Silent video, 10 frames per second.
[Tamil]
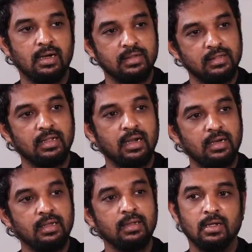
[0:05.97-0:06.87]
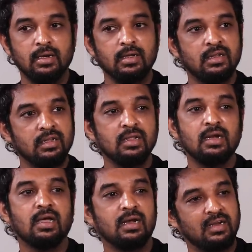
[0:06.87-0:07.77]
அதை தாண்டி நிறைய
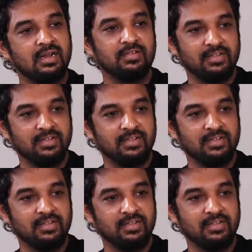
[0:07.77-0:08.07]
சிந்தனையாளர்கள்